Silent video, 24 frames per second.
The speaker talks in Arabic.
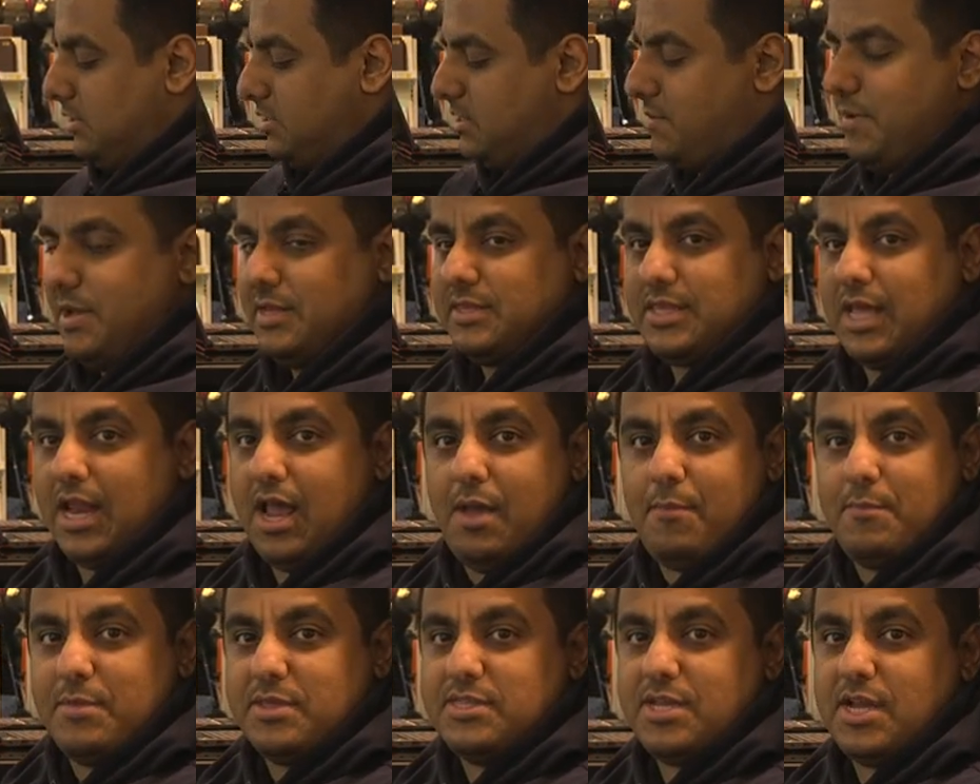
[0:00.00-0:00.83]
طبعا
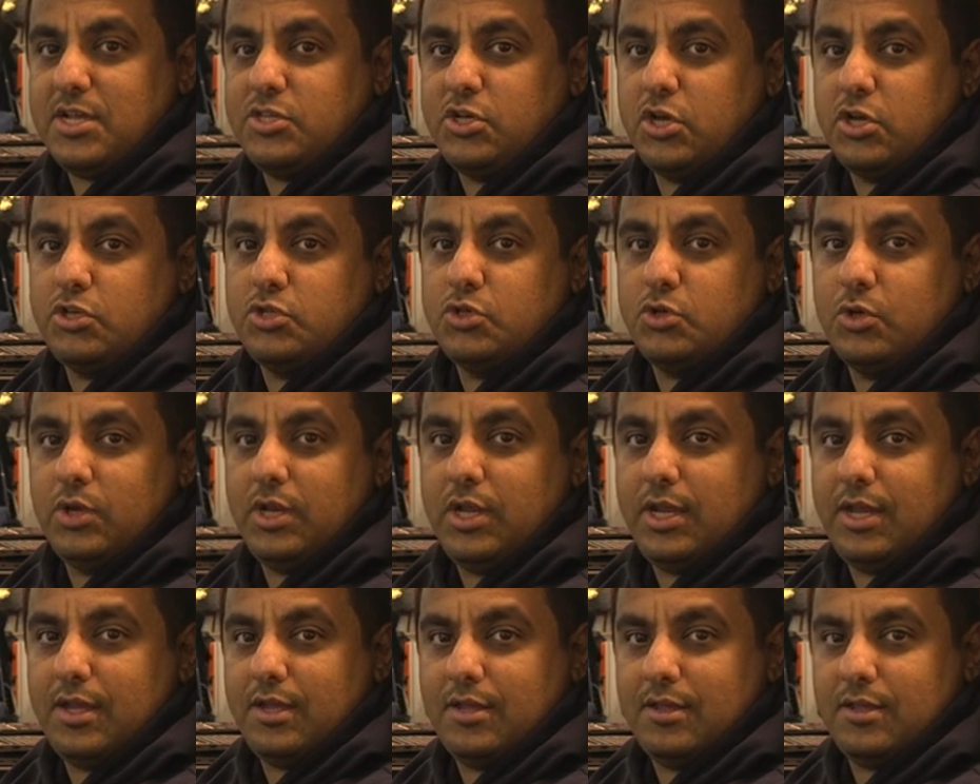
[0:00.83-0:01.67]
طلع من تحت
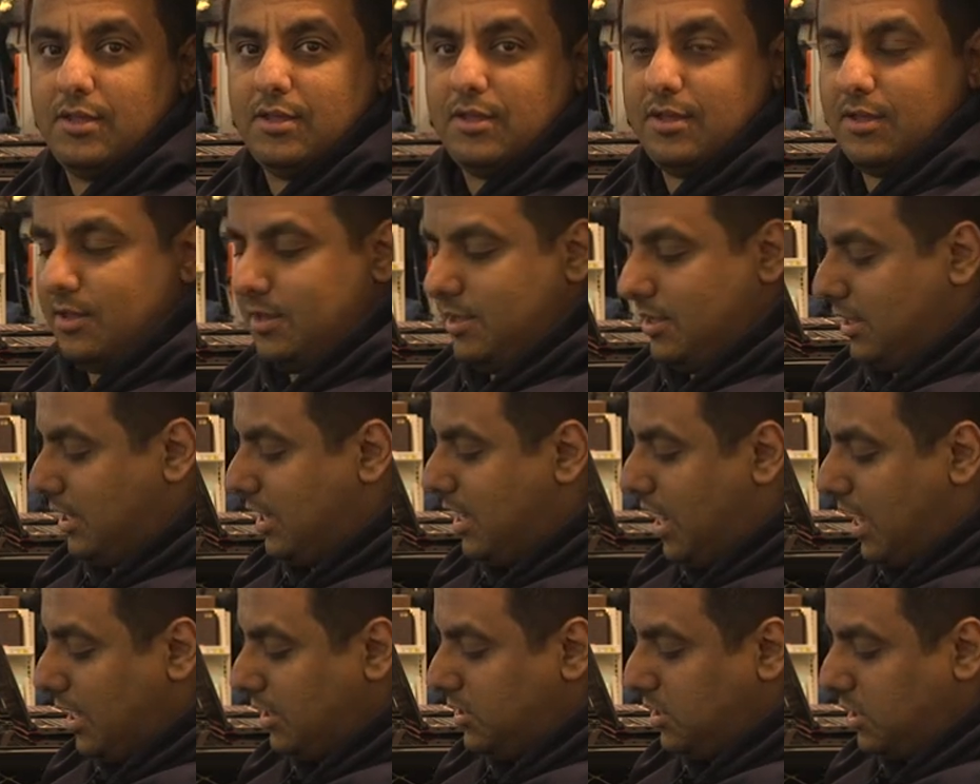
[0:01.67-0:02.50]
رجولي
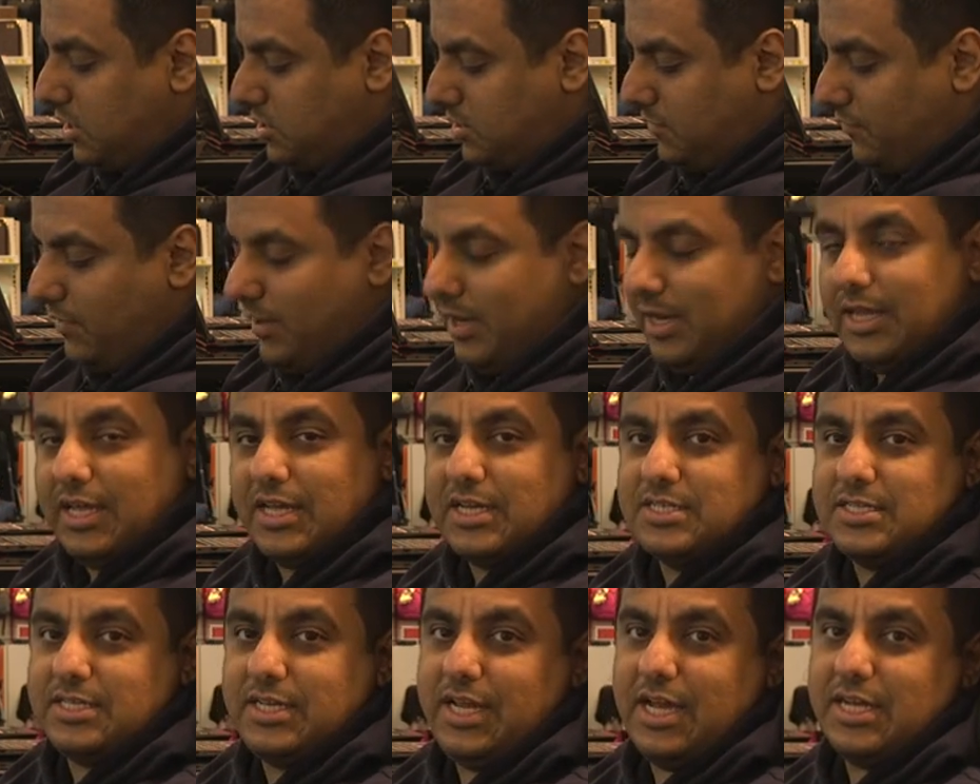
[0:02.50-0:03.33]
قاعد يرتفع
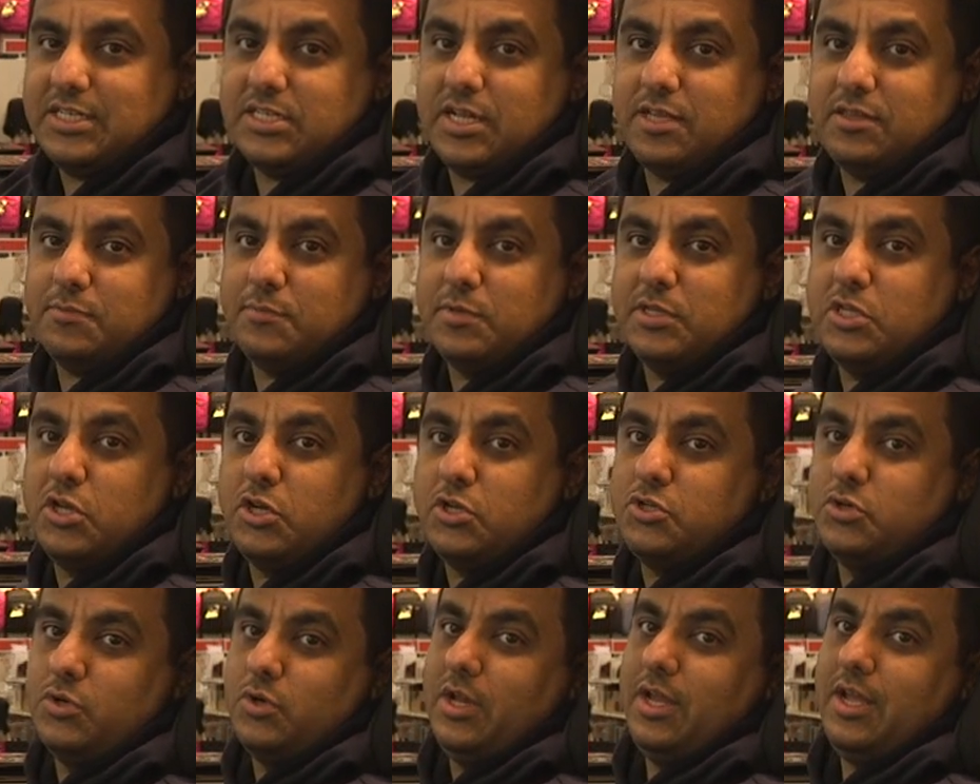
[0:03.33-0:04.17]
الكرسي عشان تمد
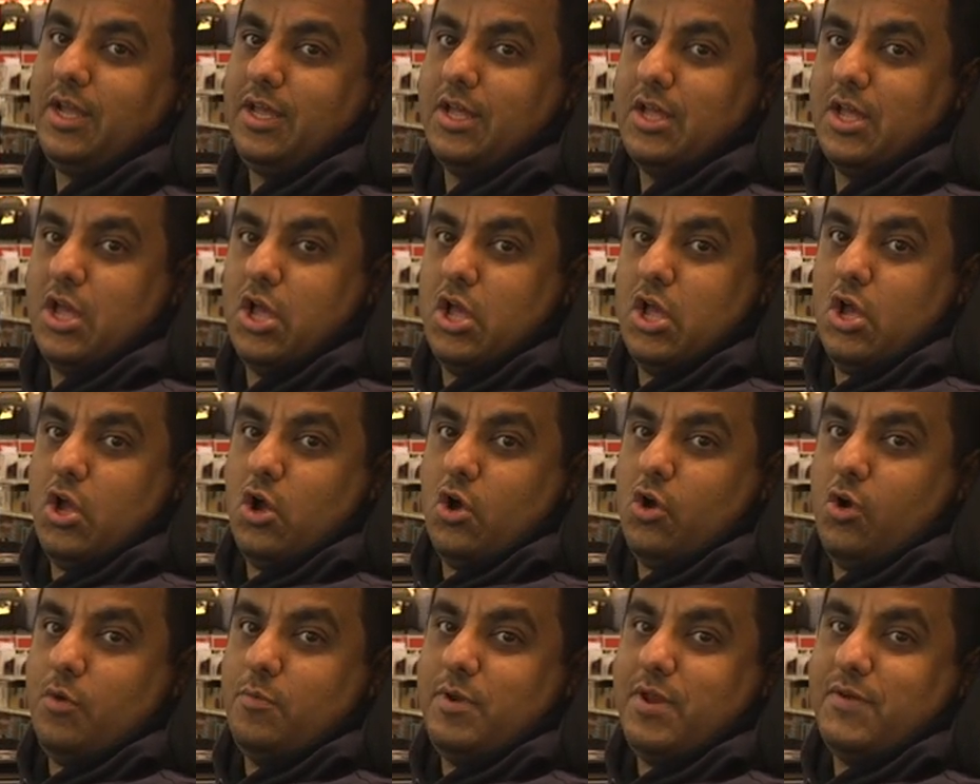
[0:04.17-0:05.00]
رجولي
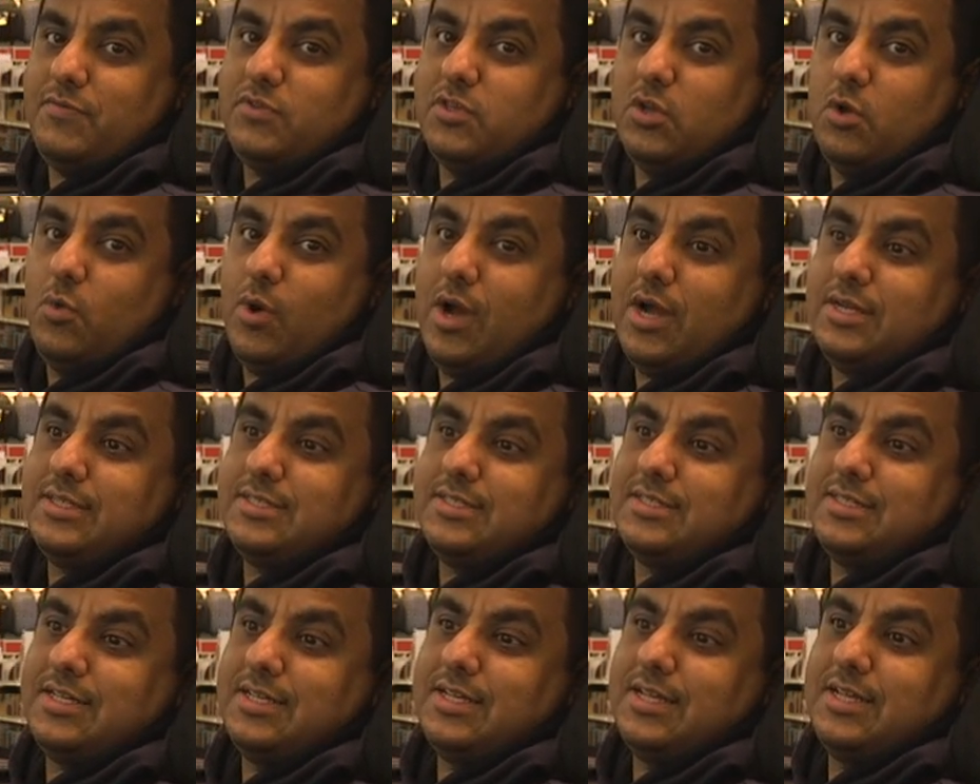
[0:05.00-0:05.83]
وبنفس
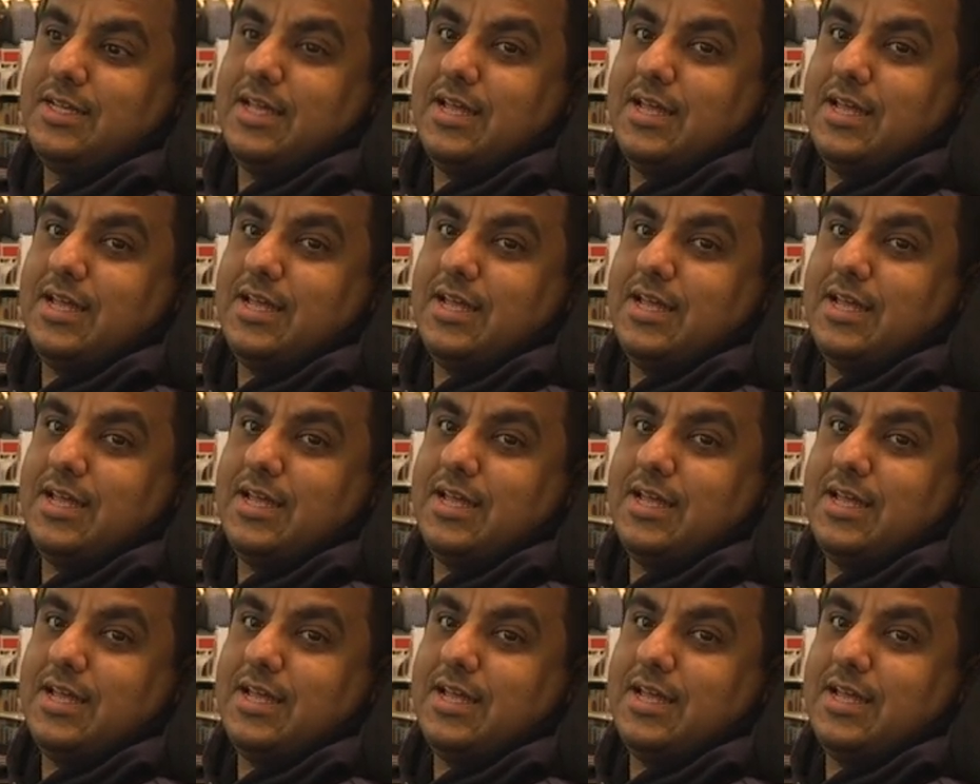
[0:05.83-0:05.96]
الوقت